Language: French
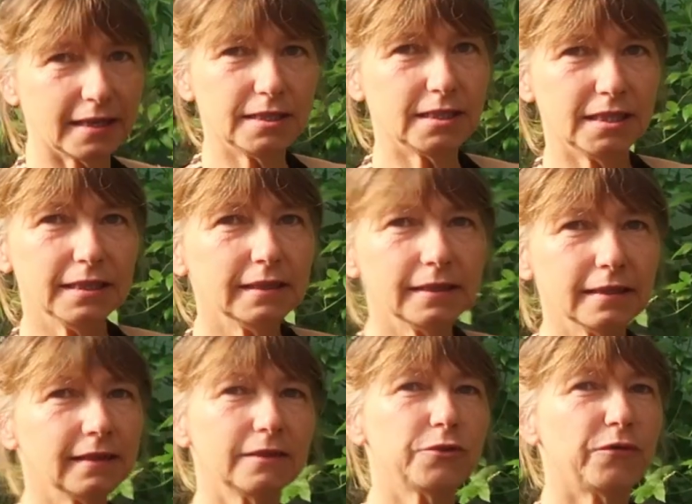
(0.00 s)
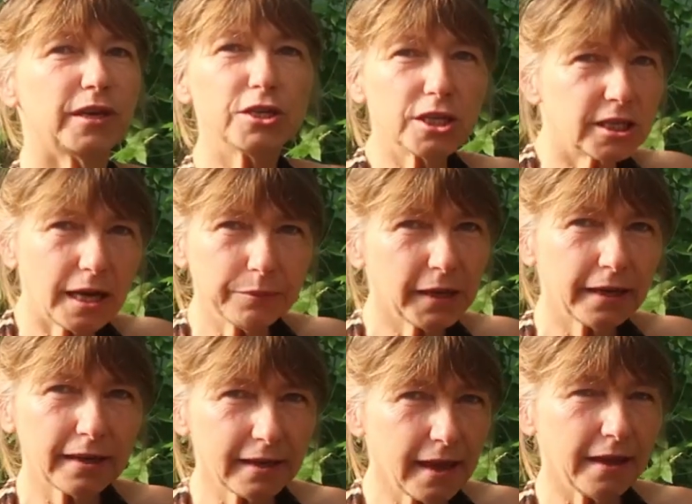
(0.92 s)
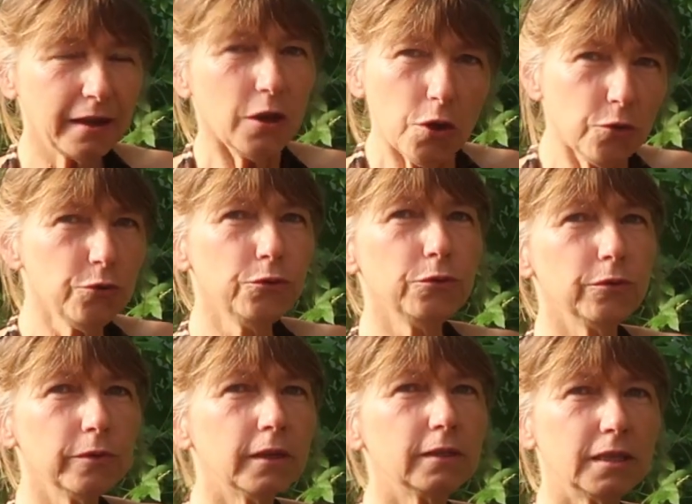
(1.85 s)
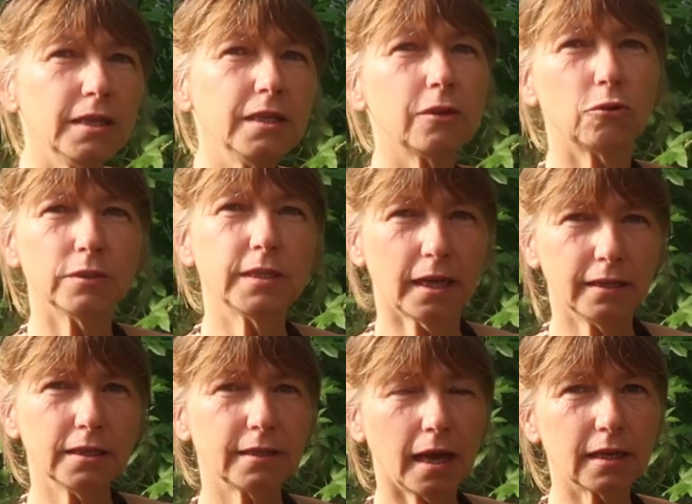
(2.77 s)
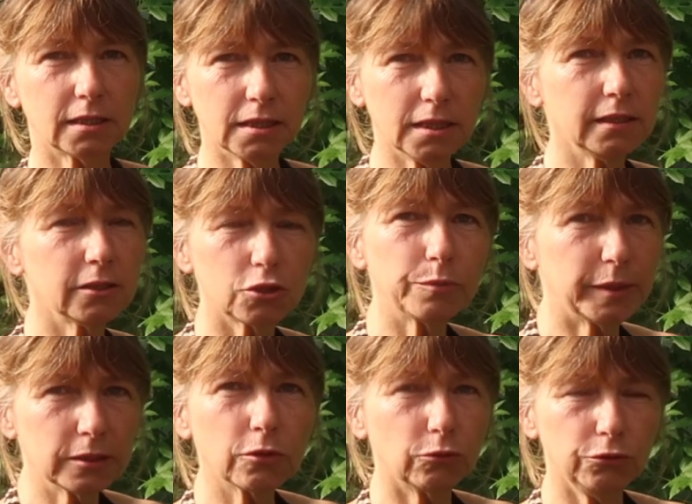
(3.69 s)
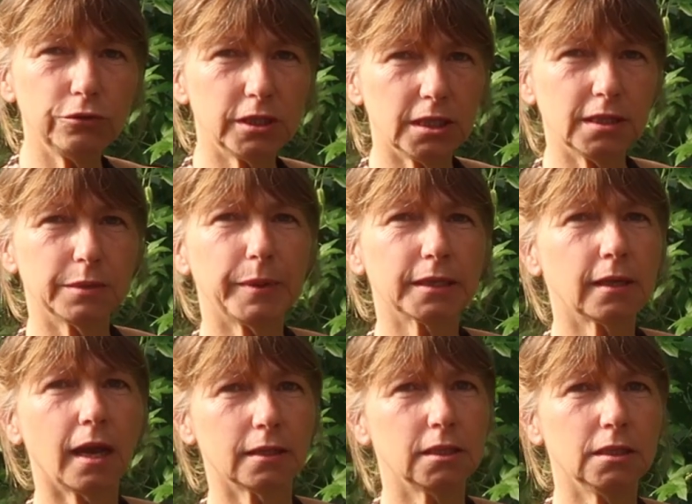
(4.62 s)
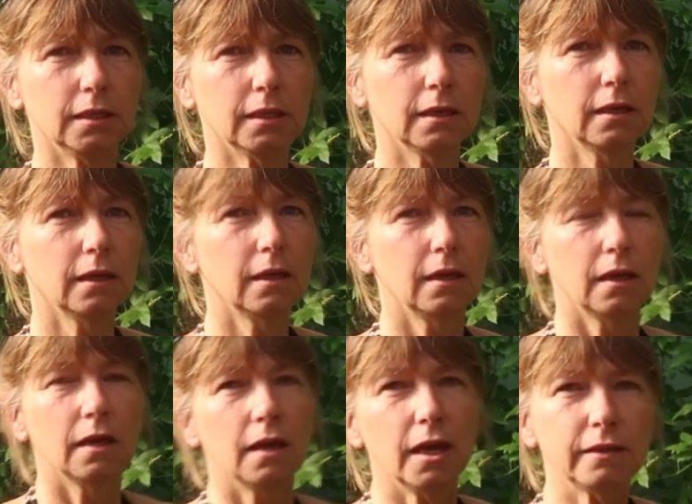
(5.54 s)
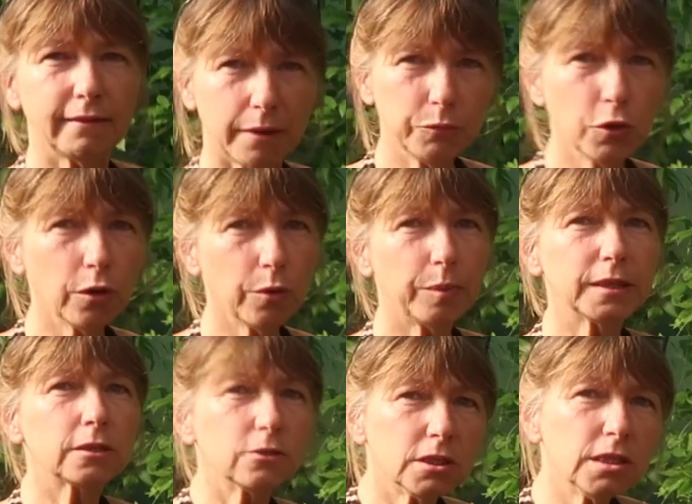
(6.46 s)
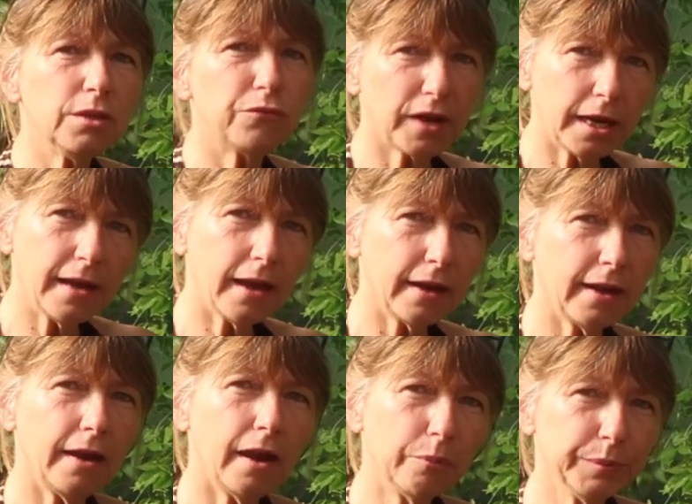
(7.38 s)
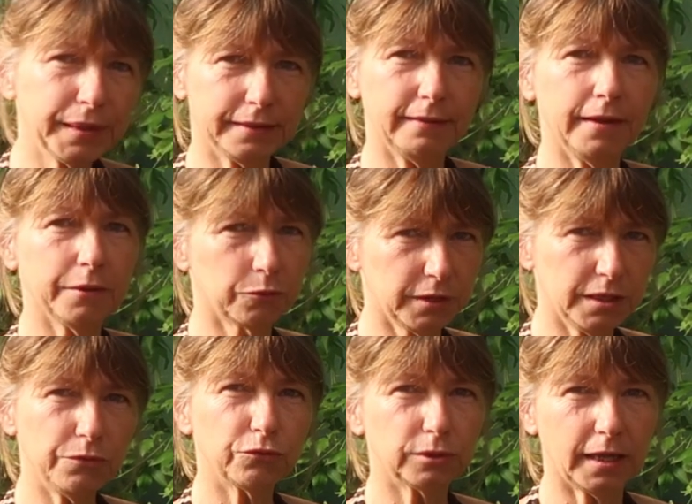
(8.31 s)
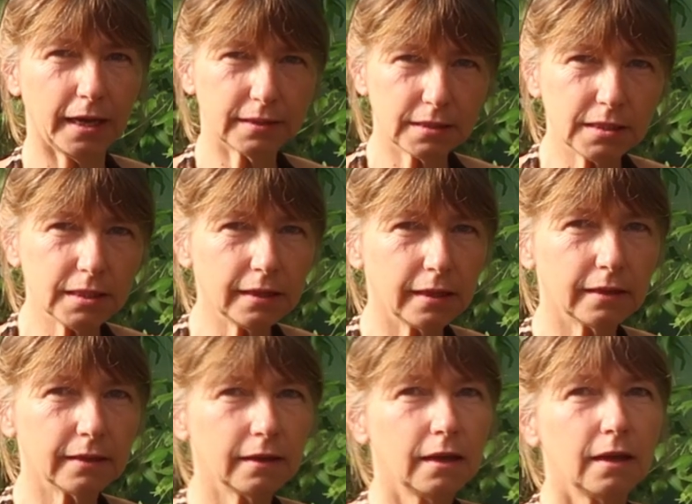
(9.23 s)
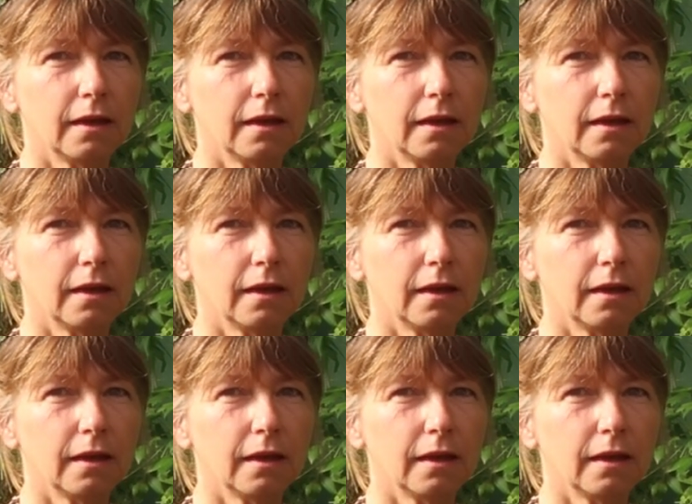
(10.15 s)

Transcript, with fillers: racine. Enfin, j'ai jamais rien lu euh, qui concernait sa racine. Je pense qu'on n'utilise pas sa racine. Et tant mieux parce que s'il fallait aller l'embêter au niveau des racines,